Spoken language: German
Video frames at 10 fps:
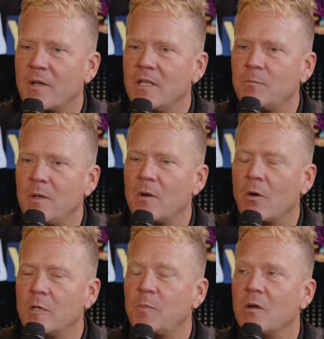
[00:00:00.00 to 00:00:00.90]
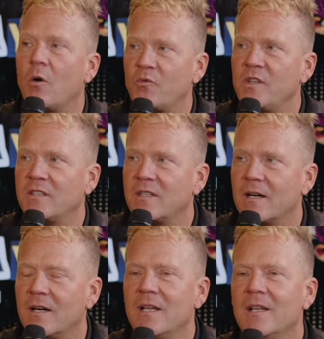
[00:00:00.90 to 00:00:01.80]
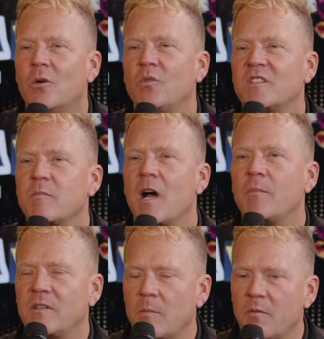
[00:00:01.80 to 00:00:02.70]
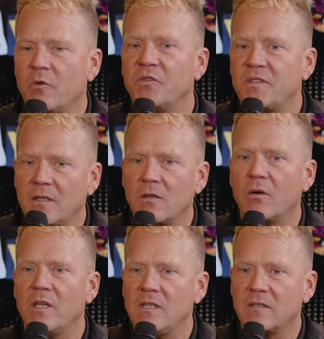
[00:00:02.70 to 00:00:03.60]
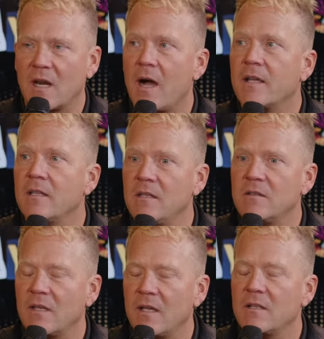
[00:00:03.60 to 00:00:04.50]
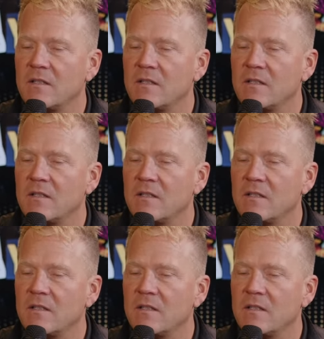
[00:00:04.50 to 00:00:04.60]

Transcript: aber ich bin, ich bin oft nicht da. Und das macht mir der Bewusstsein, doch, mhm. ich trage diese,